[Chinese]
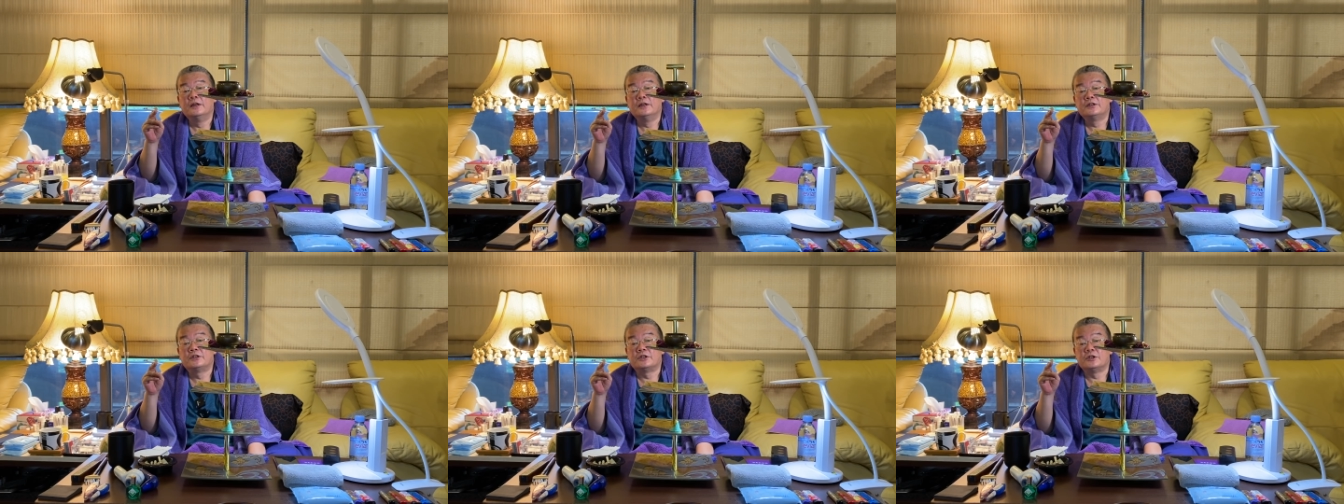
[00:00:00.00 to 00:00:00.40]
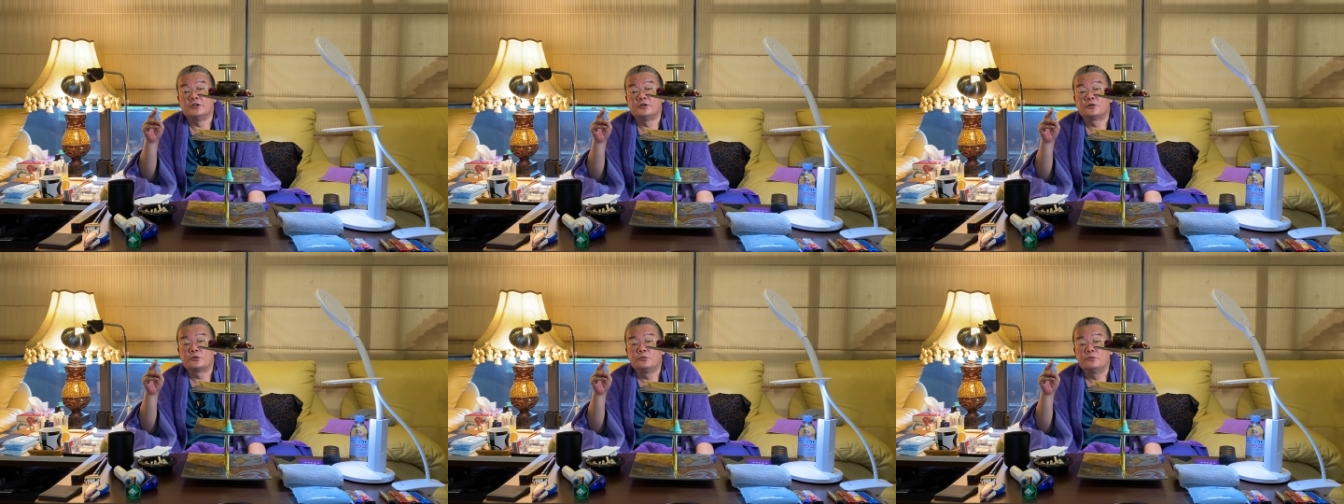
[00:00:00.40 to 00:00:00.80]

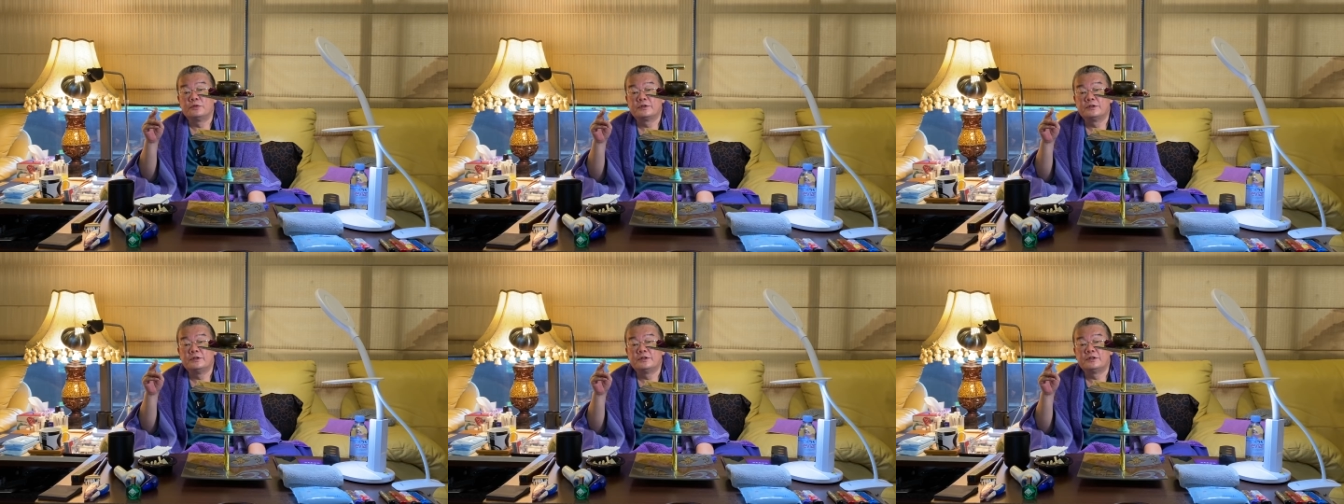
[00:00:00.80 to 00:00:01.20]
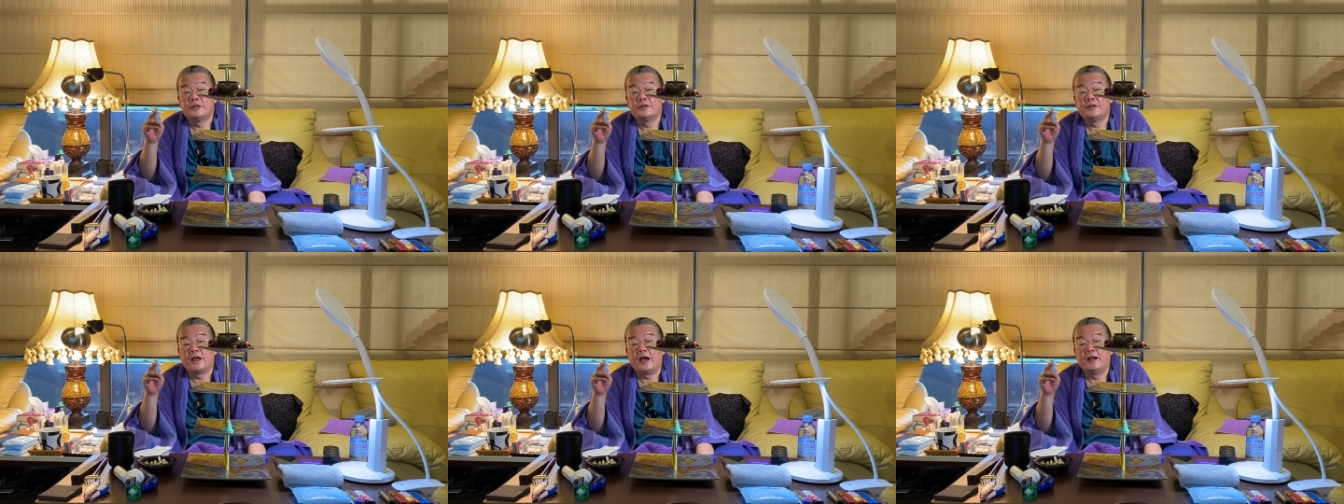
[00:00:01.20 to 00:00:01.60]
即出世
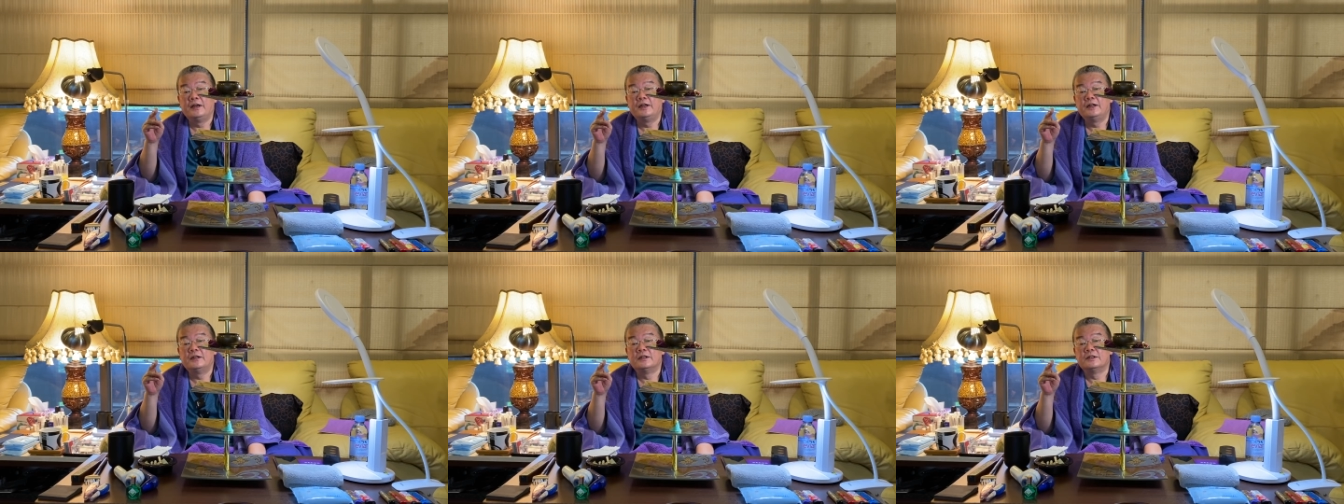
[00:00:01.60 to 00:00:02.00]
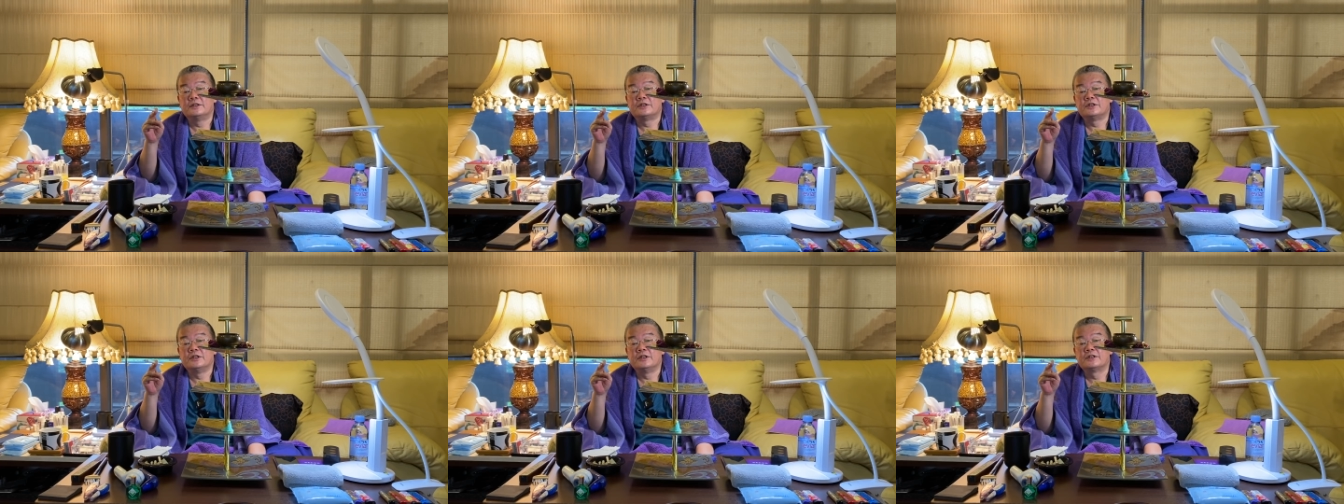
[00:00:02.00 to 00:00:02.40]
间安乐
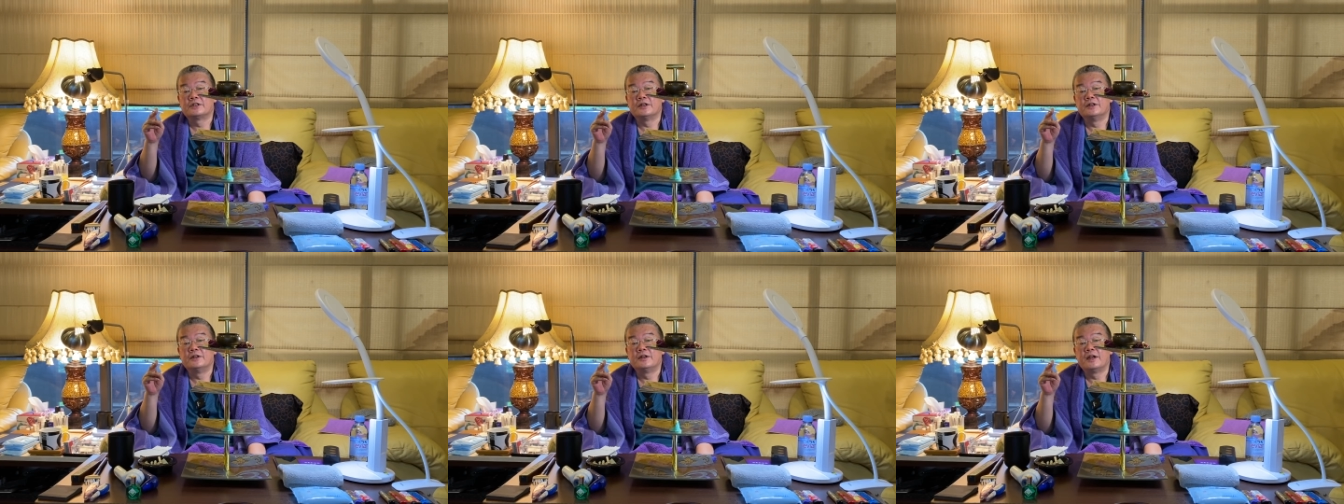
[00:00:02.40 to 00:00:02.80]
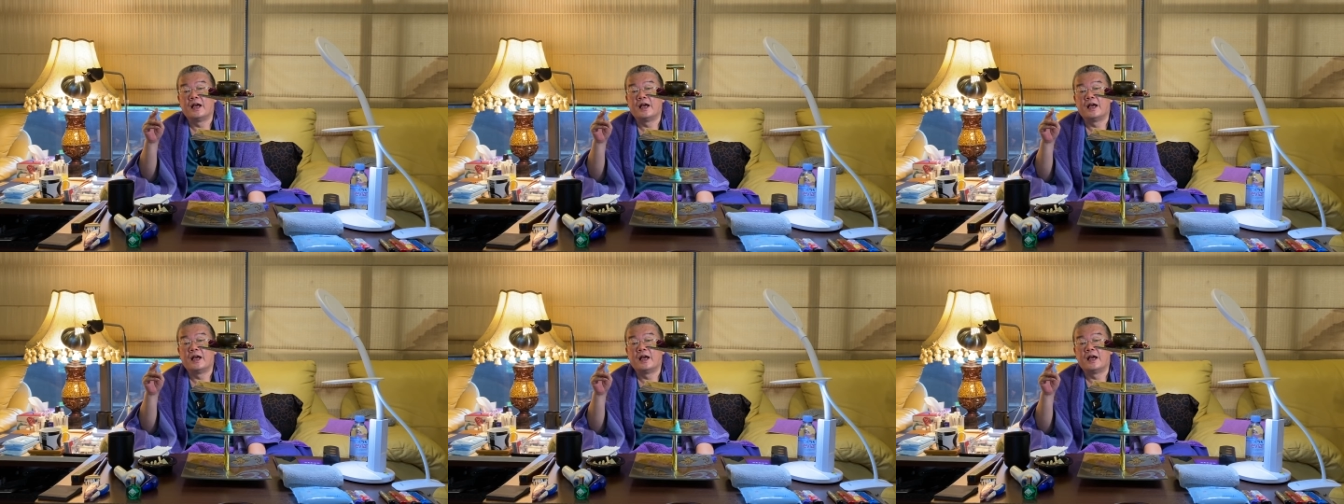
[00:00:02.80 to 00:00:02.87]
结成，